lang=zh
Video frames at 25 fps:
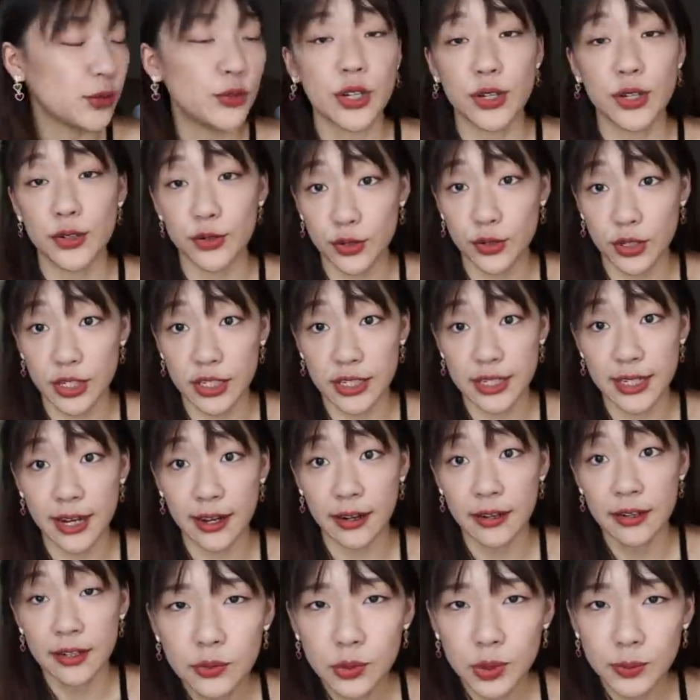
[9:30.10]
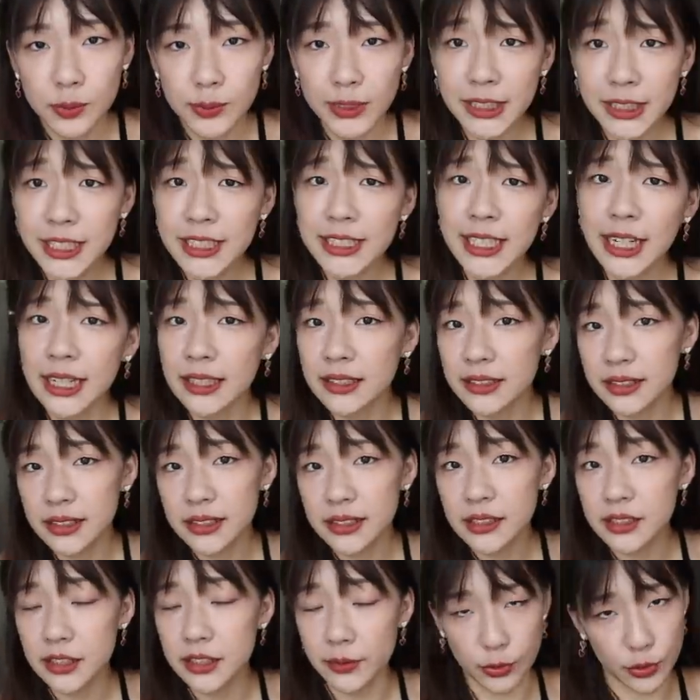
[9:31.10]
选学校？我不知道你讲的
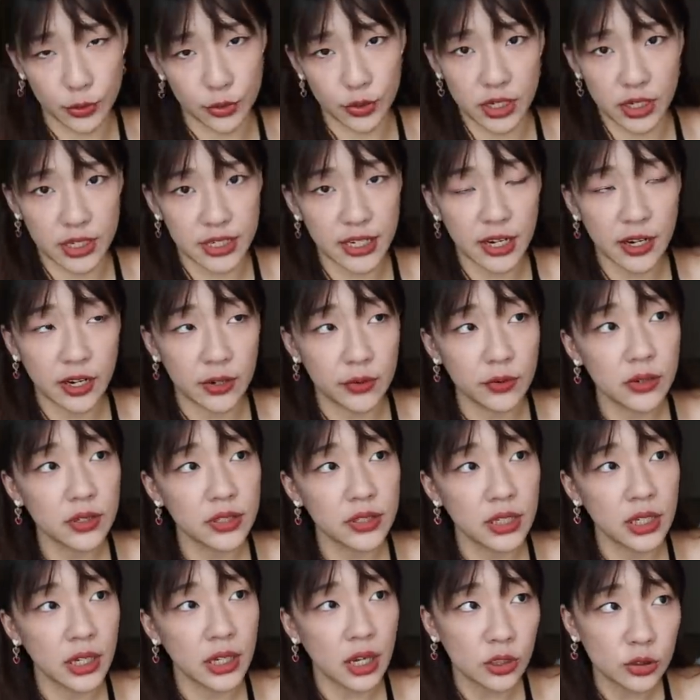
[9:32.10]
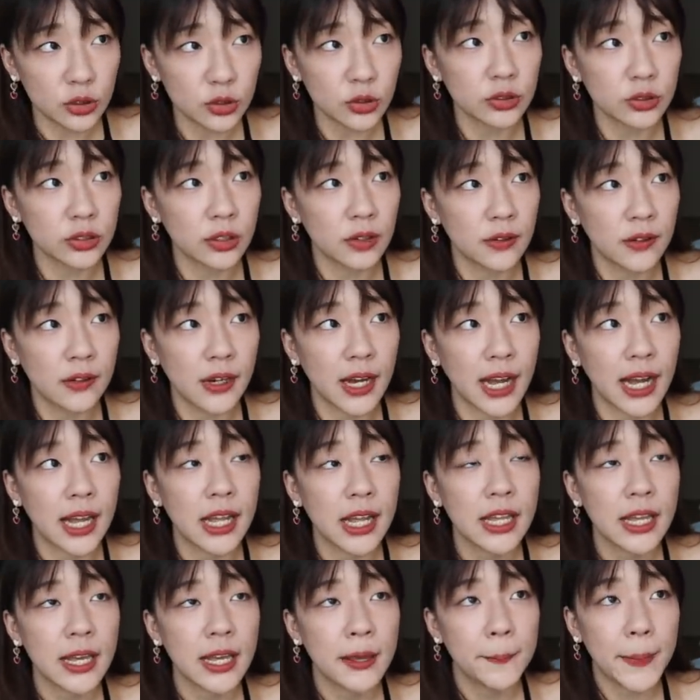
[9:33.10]
是什么学校。如果是高中的话，
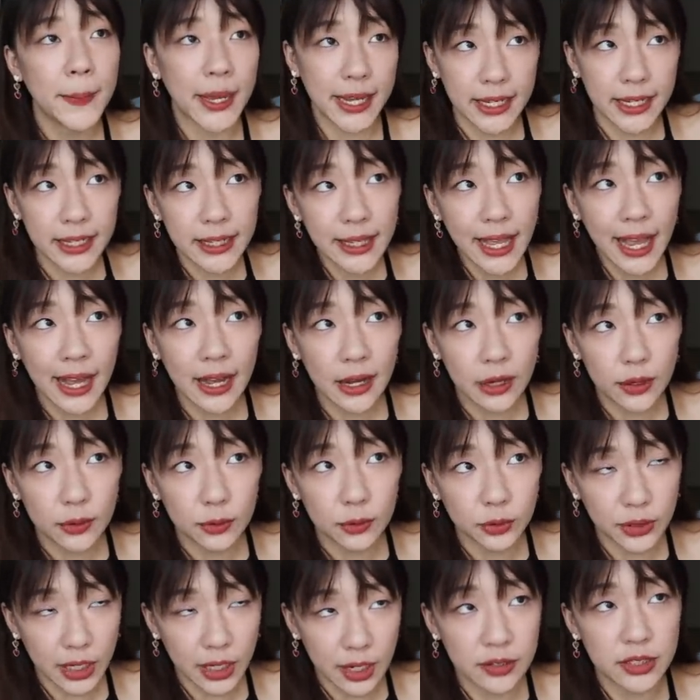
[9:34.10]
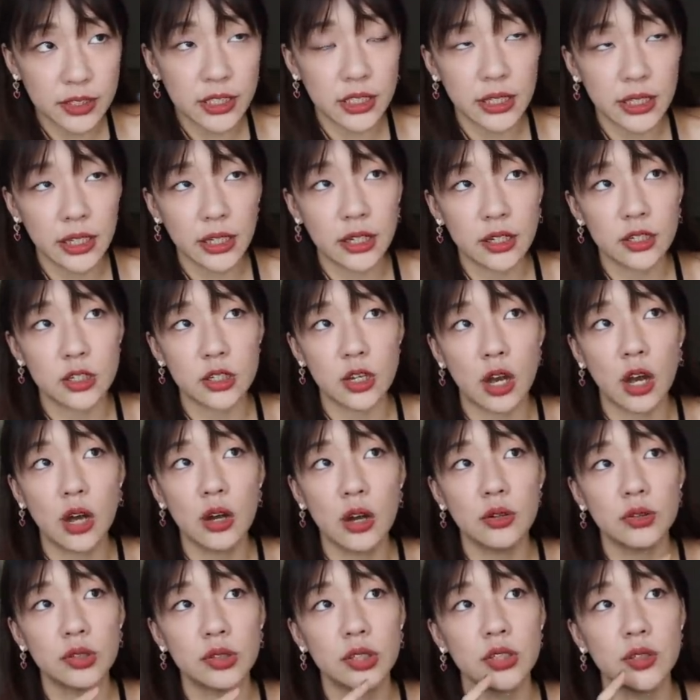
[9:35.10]
北艺大舞蹈系那个时
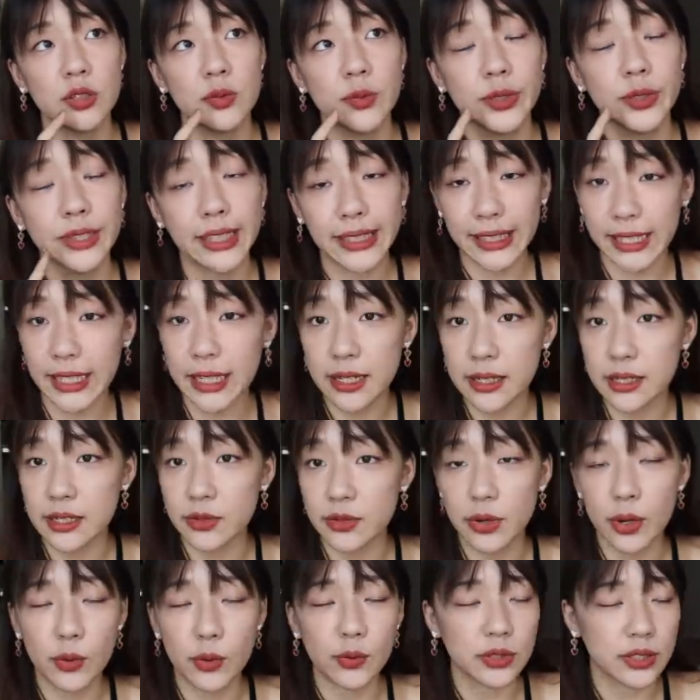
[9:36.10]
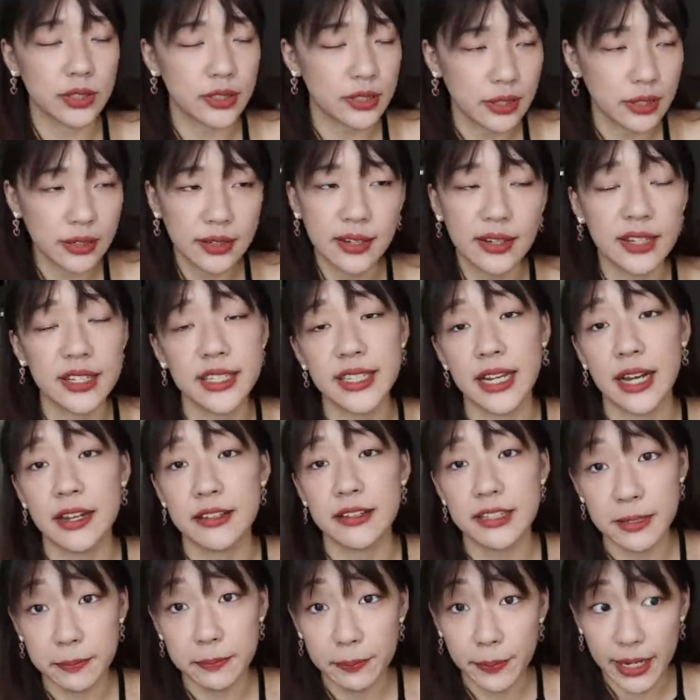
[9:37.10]
候是我的第一志愿，我真的很想
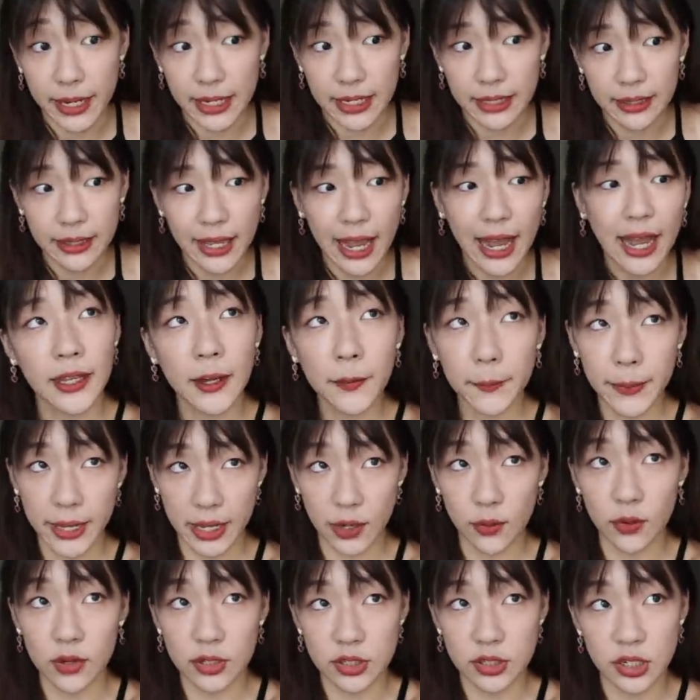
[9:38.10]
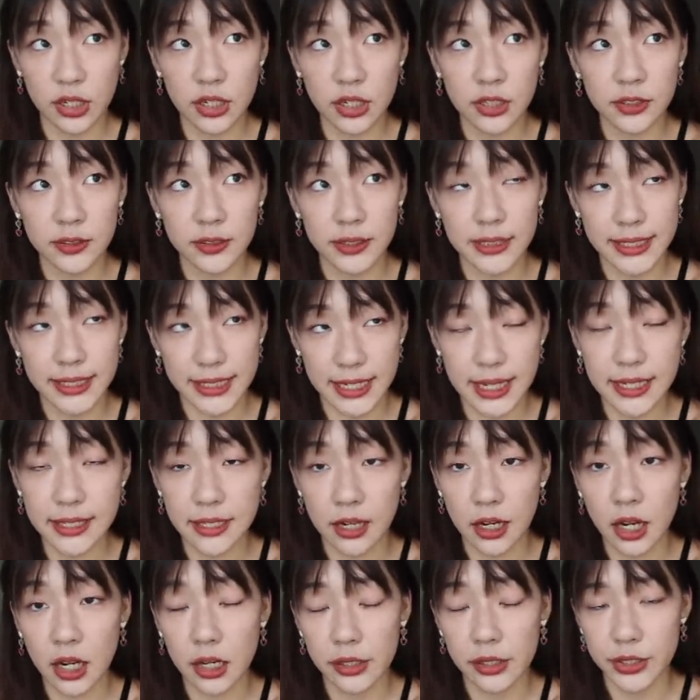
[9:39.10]
要进北艺大。到美国之后的
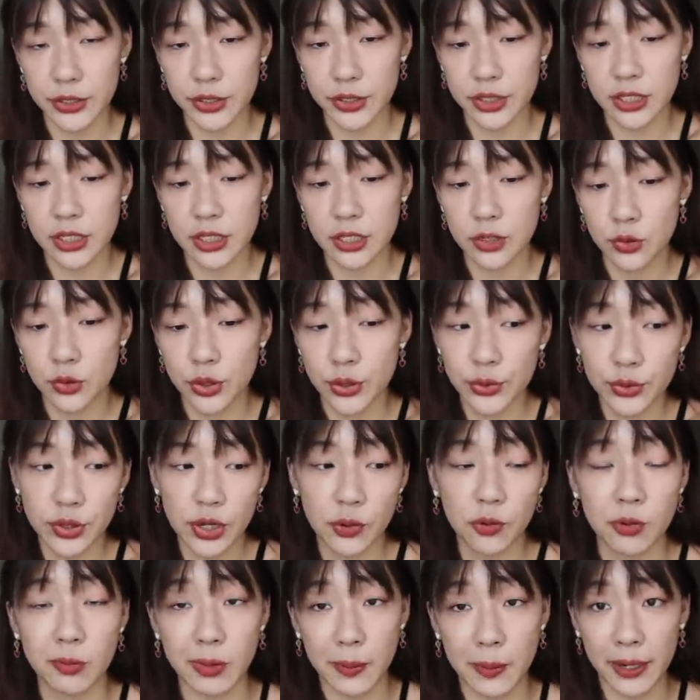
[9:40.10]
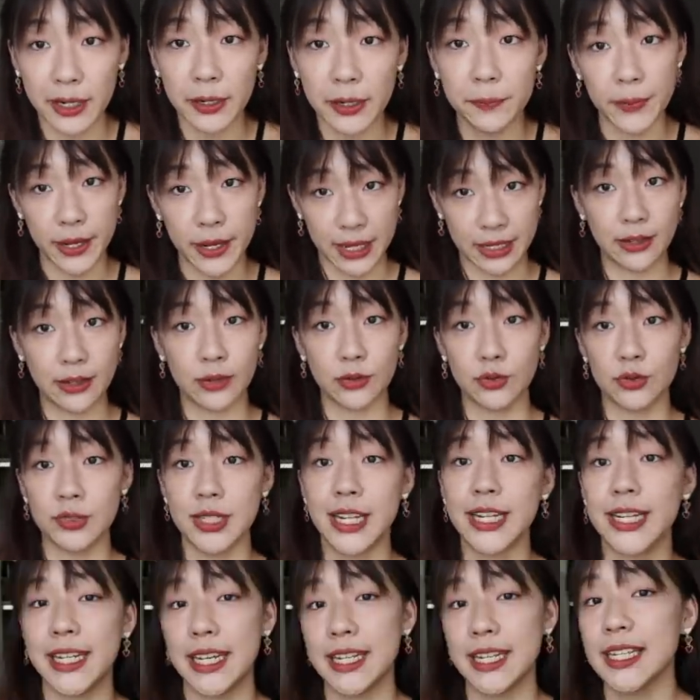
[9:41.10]
Dianza College 是纯粹我妈妈的朋友住
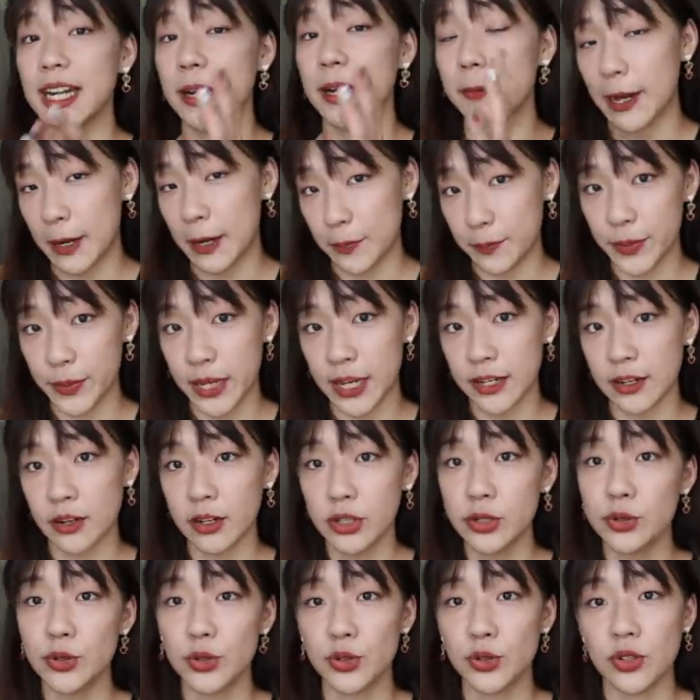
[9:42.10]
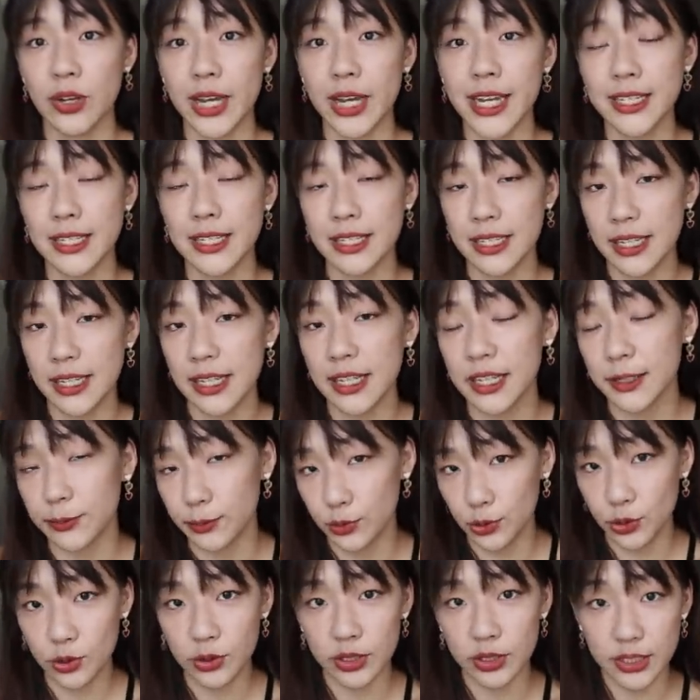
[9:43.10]
在 Dianza 的旁边，然后跟我说，这是一个很
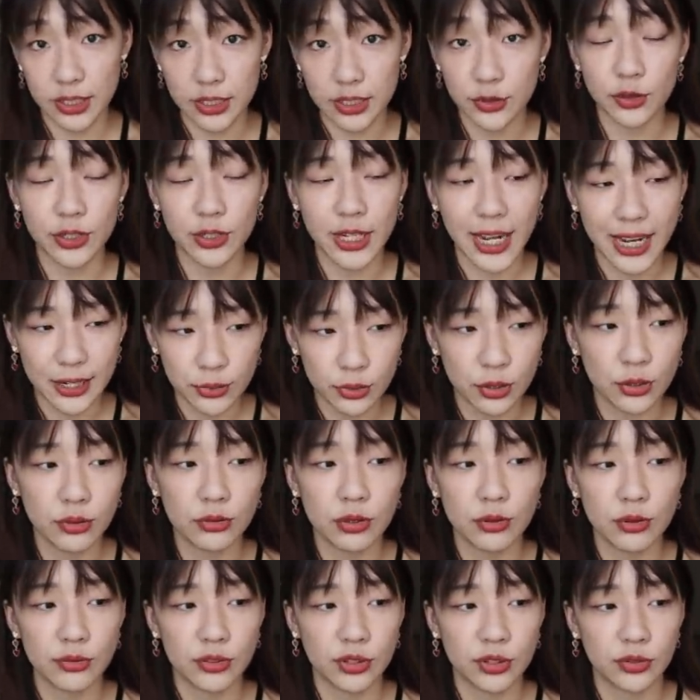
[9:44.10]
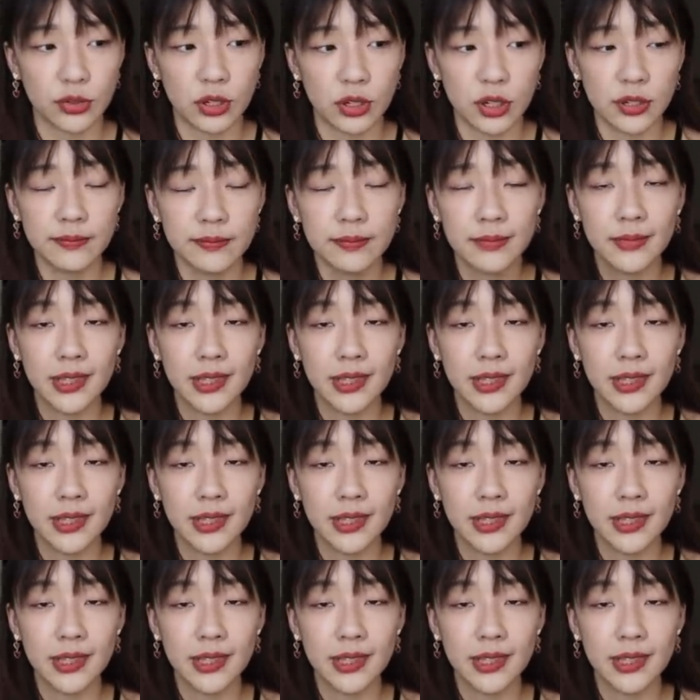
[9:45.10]
不错的社区大学，所以我就说